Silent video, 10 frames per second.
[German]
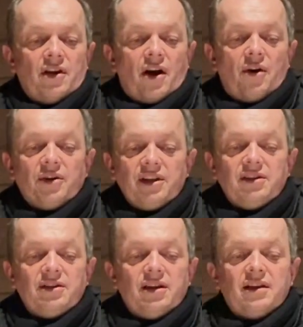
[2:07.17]
Auch
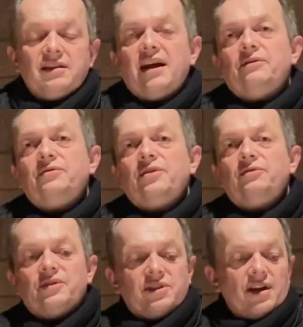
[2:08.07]
ich darf
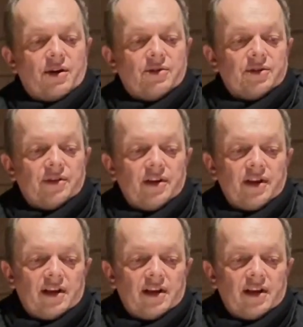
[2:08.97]
vertrauen,